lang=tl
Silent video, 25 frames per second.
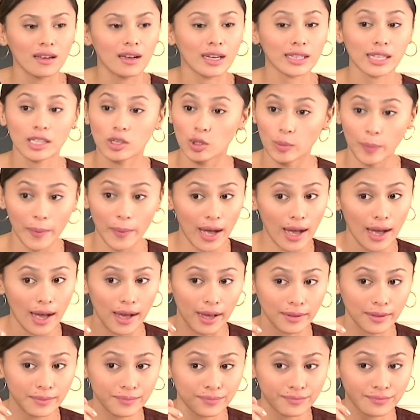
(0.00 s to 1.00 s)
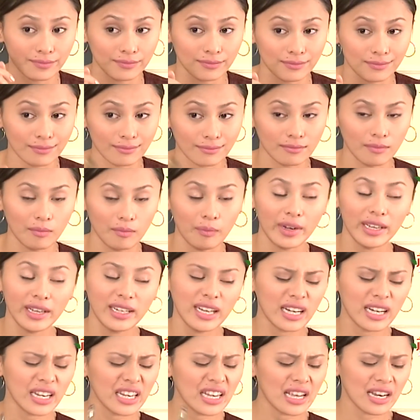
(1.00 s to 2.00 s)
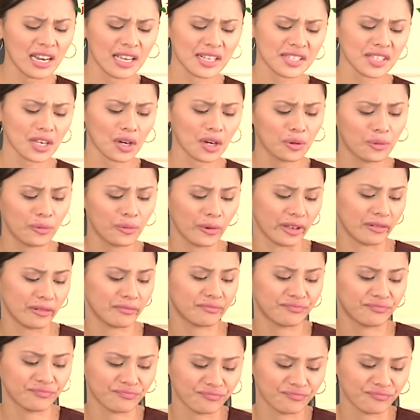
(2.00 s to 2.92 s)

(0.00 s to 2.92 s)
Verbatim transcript: At ito pa ha, may na-realize ako eh.